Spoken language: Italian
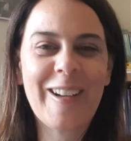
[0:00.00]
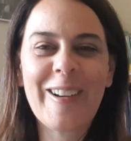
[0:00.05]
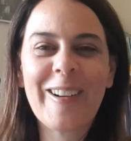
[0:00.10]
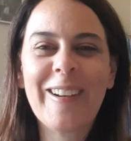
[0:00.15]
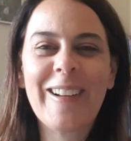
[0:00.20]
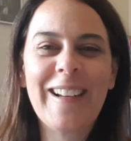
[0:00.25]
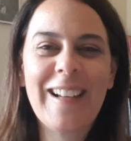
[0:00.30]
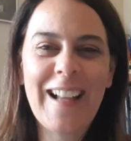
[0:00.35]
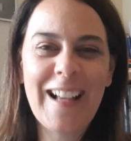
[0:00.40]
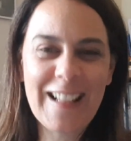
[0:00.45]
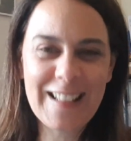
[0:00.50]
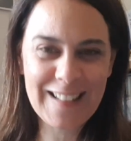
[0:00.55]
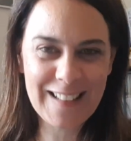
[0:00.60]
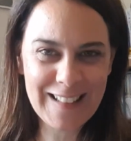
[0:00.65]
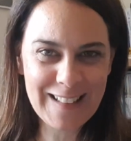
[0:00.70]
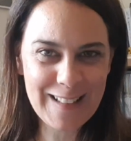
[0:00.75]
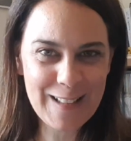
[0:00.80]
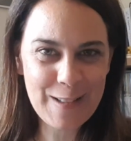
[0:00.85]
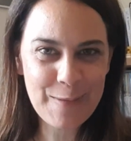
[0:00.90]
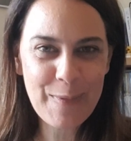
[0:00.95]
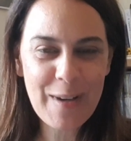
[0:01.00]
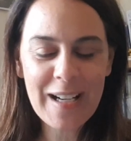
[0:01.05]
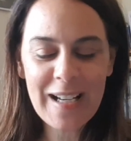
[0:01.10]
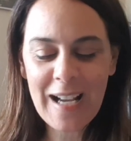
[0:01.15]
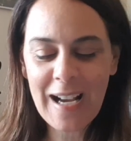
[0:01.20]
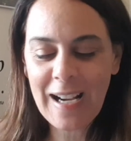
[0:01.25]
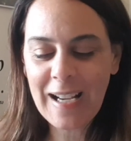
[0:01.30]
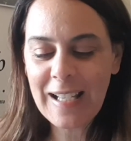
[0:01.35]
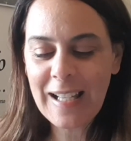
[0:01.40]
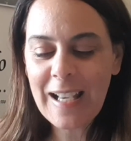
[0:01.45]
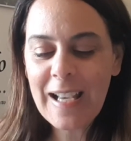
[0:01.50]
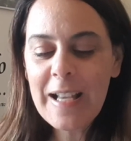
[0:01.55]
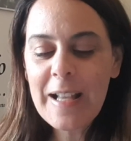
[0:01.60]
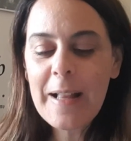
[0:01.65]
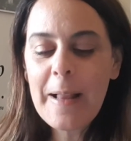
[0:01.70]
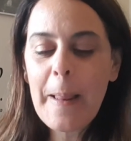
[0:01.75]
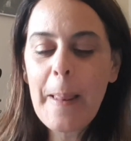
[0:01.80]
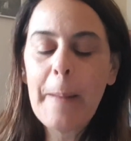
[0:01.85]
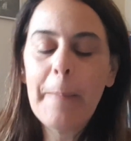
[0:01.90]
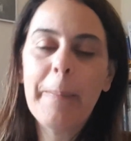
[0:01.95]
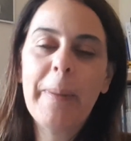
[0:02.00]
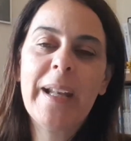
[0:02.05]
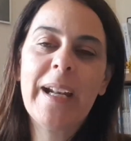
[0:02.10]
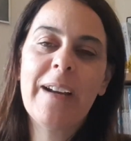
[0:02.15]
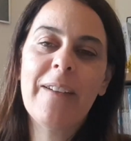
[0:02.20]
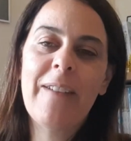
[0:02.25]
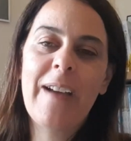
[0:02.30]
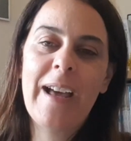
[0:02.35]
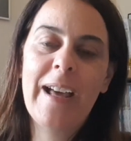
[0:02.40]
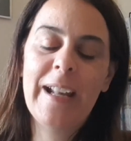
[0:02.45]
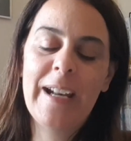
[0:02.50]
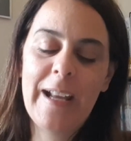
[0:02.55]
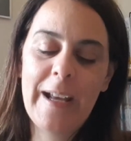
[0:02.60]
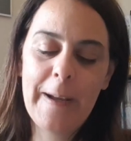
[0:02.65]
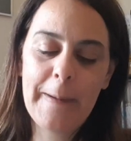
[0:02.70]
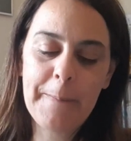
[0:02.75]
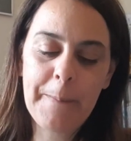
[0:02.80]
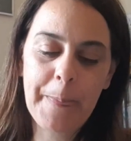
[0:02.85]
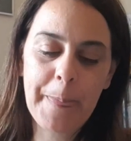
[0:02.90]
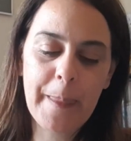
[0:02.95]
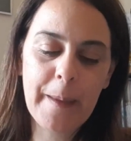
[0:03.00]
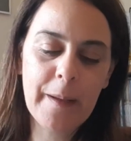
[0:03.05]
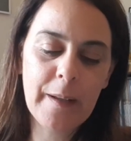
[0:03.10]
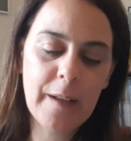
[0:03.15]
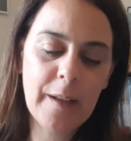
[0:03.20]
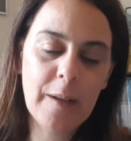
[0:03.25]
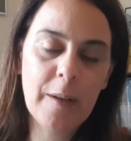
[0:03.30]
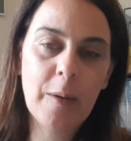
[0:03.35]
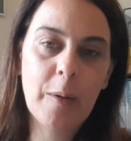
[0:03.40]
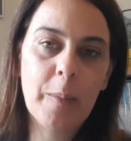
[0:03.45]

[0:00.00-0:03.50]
con la settimanale per avere eh,